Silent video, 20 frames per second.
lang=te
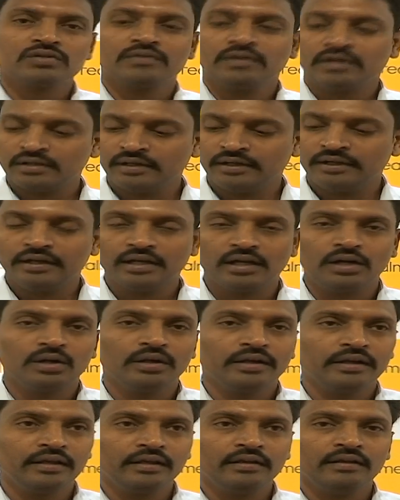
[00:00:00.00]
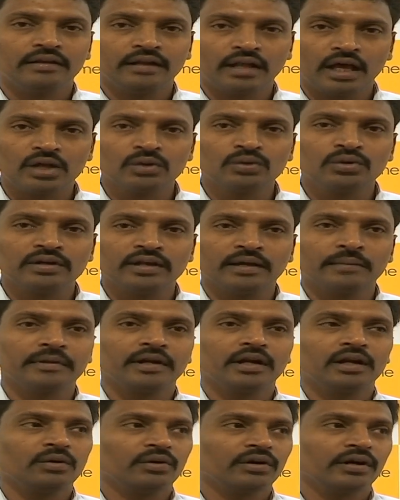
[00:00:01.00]
వరకు ఇండియాలో లేని నాలుగు
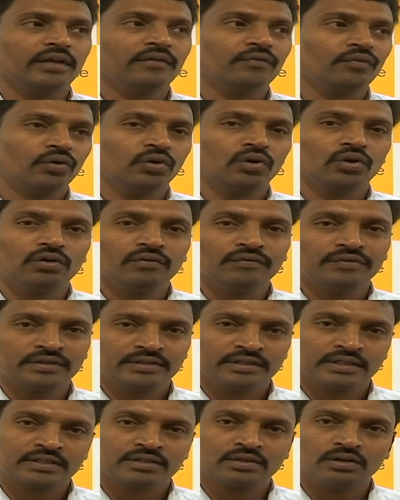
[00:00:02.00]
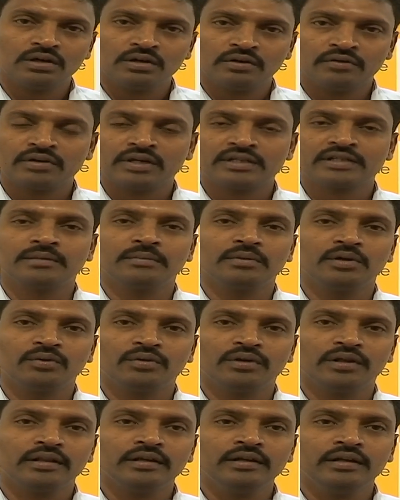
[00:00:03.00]
కెమెరాలు ఒకటే ఫోన్లో ఫీచర్స్లో అవకాశంలో
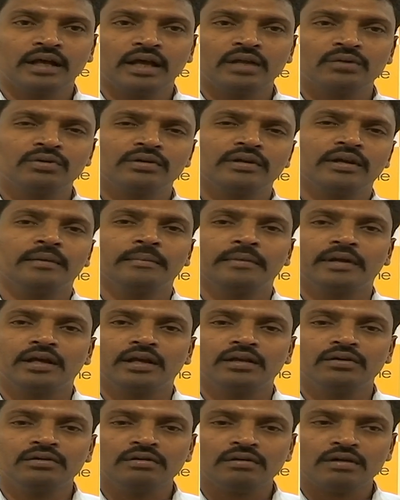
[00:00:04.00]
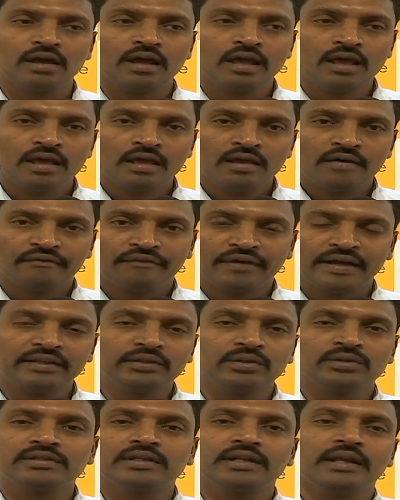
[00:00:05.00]
ఉన్నది నాలుగు కెమెరాలు ఫైవ్
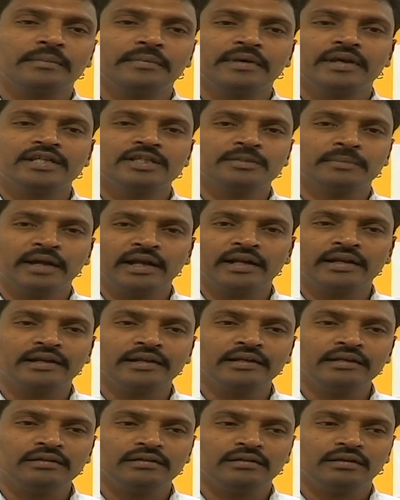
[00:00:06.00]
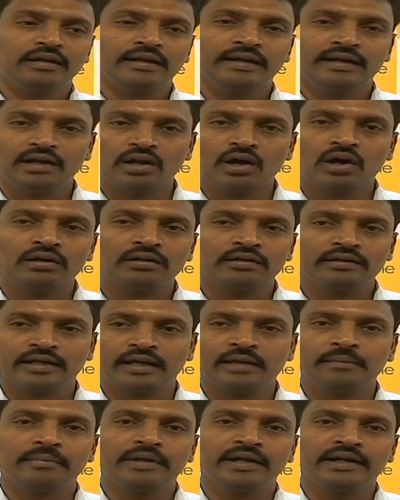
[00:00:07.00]
థౌజండ్ ఎంఏహెచ్ బ్యాటరీ అండ్ లాంగ్
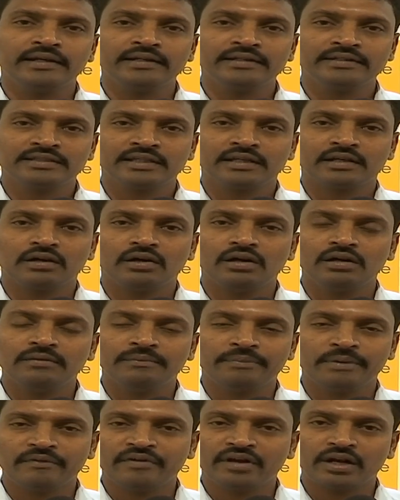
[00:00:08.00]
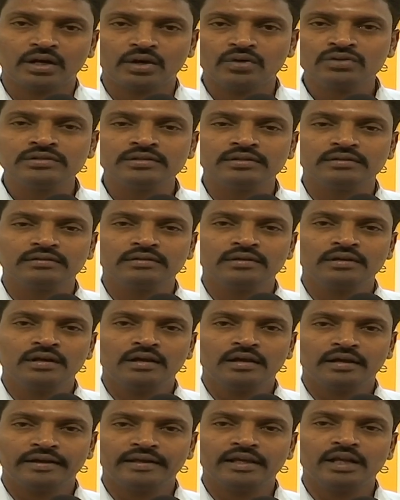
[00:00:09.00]
టైమ్ బ్యాటరీ ఇట్స్ ఎ కాల్ పవర్ హౌస్
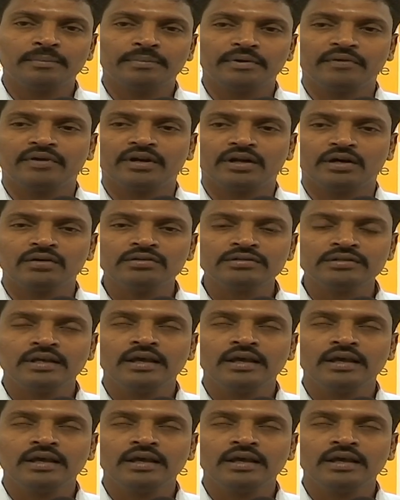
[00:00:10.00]
రియల్ పవర్ హౌస్